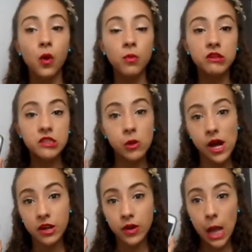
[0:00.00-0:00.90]
o meu
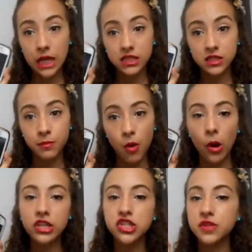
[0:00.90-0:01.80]
celular é o Galaxy
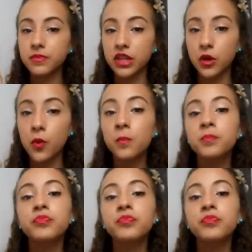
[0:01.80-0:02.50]
Pocket New